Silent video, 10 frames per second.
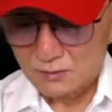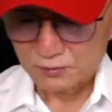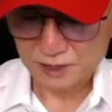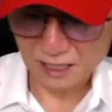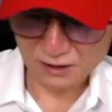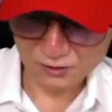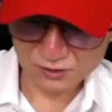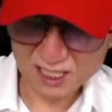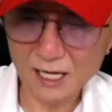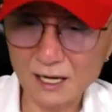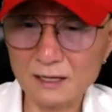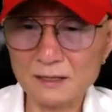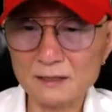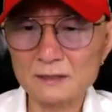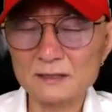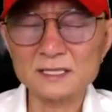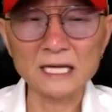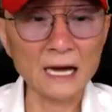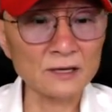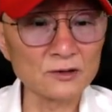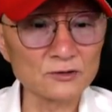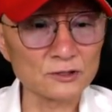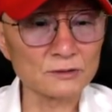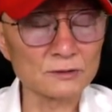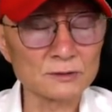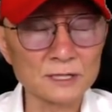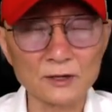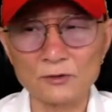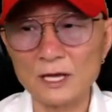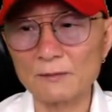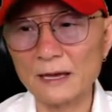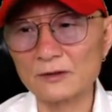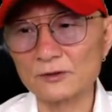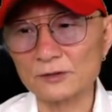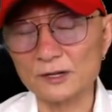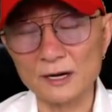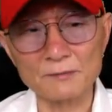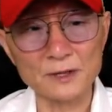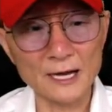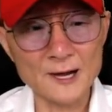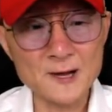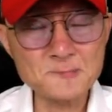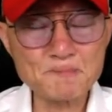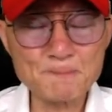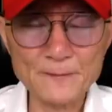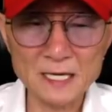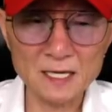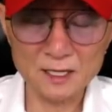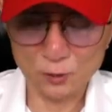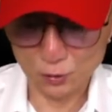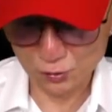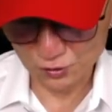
부산교차 4경주. 자, 이렇게 메인으로 들어갑니다. 2, 5,